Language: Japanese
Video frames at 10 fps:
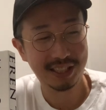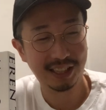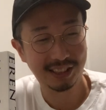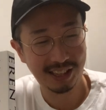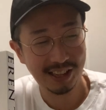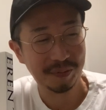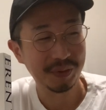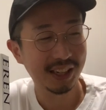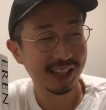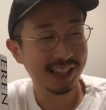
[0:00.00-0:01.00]
ちゃって、
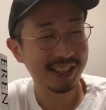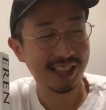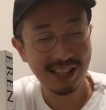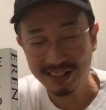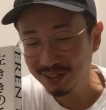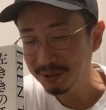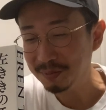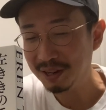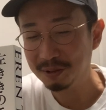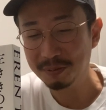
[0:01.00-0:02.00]

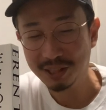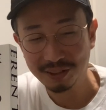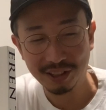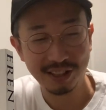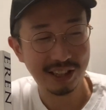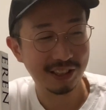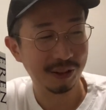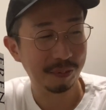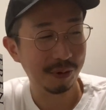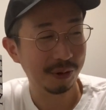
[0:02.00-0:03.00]
チェーンソーマンを見てください
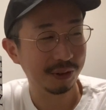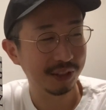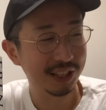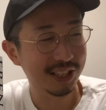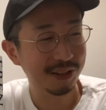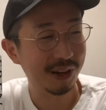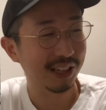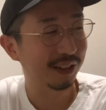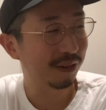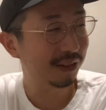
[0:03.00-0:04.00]
よ。もう、1
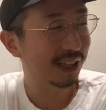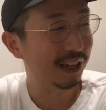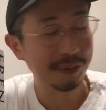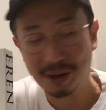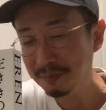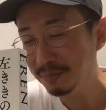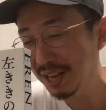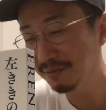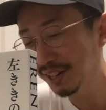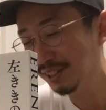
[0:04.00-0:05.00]
話400万
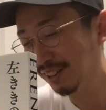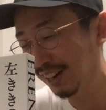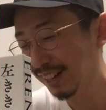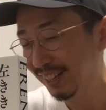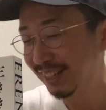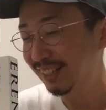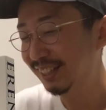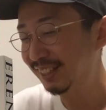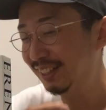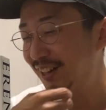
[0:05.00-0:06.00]
PV とか
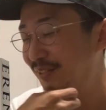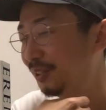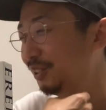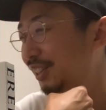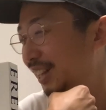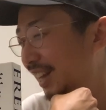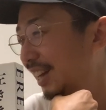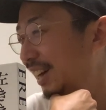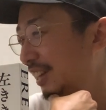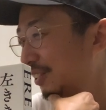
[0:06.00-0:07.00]
言ってるもん
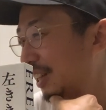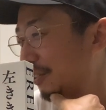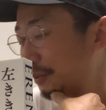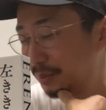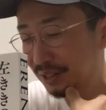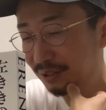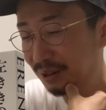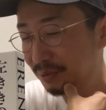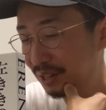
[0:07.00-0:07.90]
で、あの、タコピーとかも